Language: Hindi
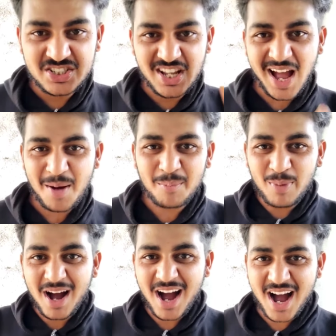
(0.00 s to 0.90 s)

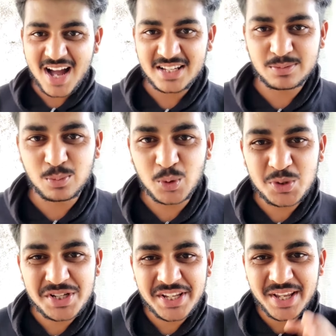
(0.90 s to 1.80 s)
शाबाश
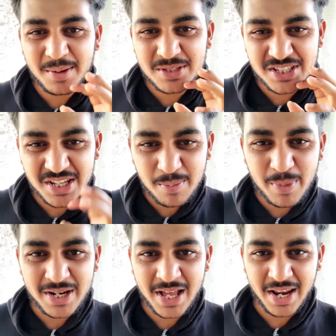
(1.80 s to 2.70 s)
भोसड़ी के जीएफ
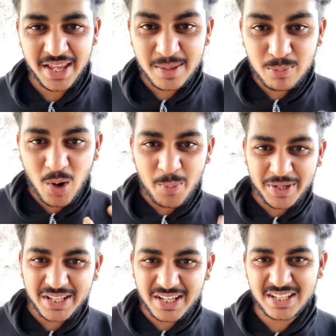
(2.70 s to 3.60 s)
बना रहा है कि
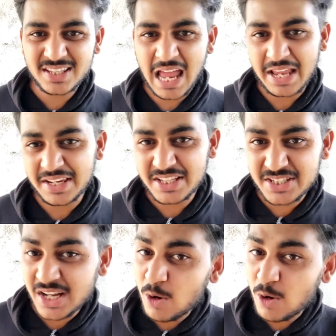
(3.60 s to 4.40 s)
प्रॉपर्टी खरीद रहा है कि नीचे